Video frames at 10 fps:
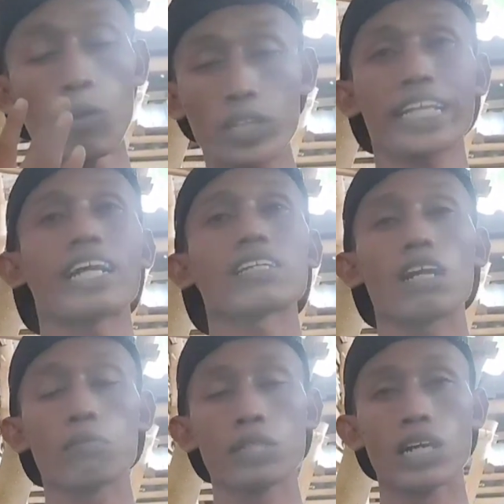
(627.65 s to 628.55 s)
buktikan
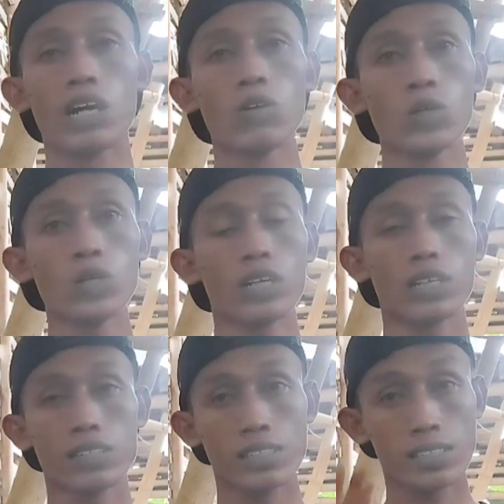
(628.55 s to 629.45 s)
terlebih dahulu
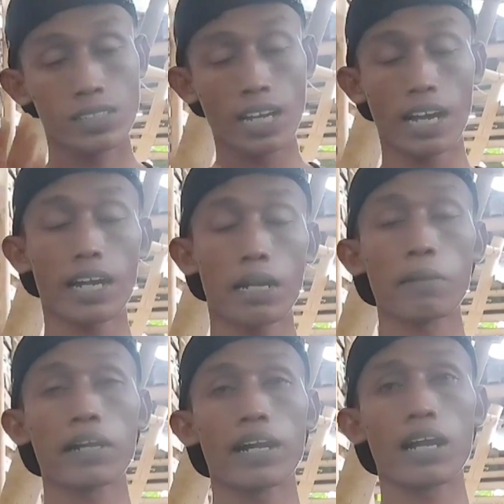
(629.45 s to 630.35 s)
jangan
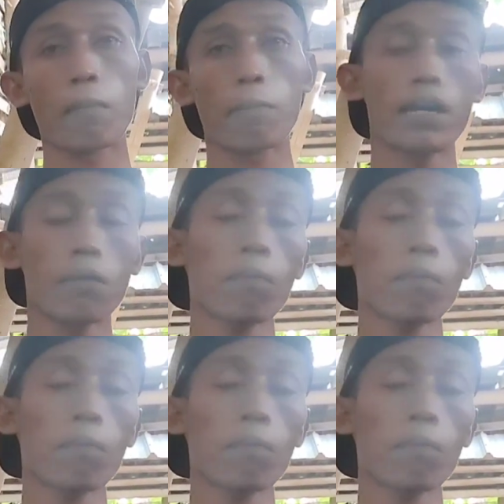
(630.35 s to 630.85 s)
beranggapan